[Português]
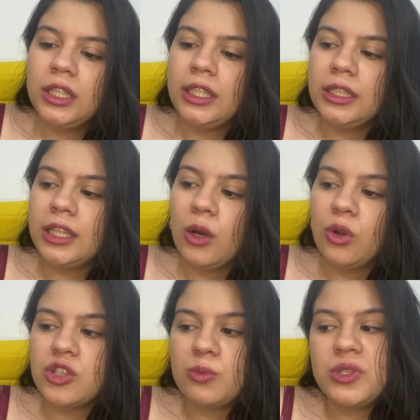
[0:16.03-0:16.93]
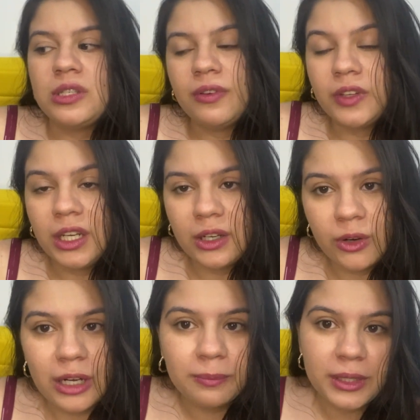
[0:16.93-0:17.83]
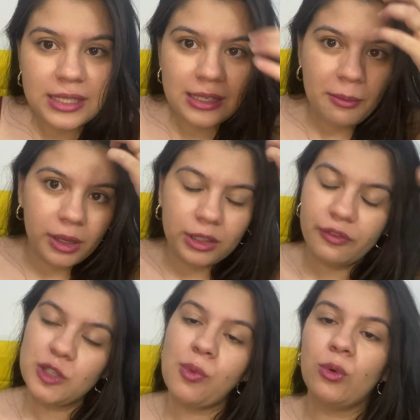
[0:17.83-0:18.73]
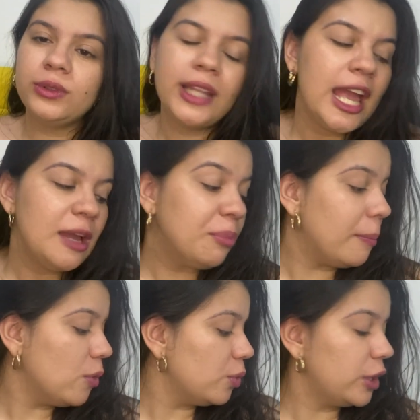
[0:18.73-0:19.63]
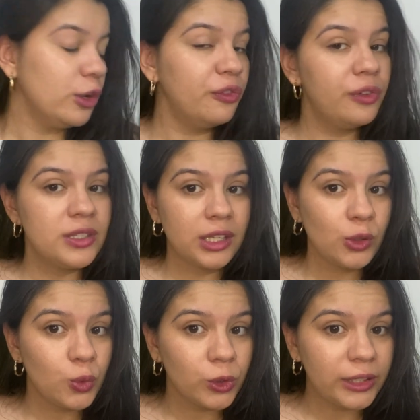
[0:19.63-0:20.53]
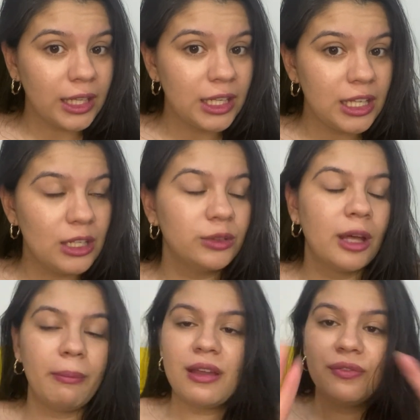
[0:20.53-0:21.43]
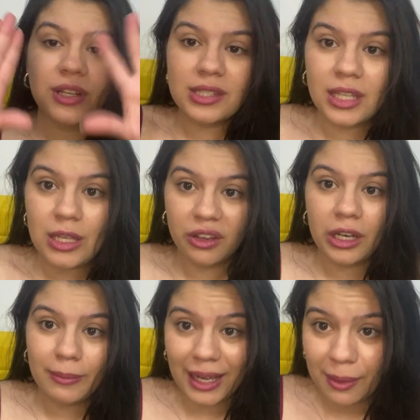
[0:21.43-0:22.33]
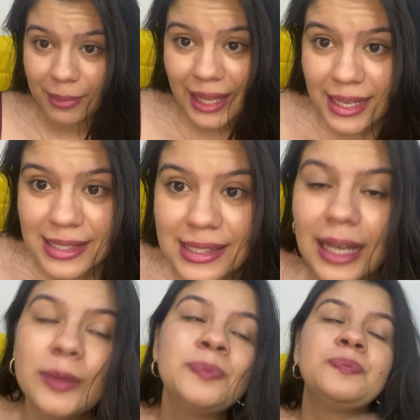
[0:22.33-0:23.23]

Então nós somos em fevereiro agora, primeira semana, então faz pouco tempo. É bom que eu fiz aqui um roteirinho, tá bem fresquinho aqui na minha cabeça.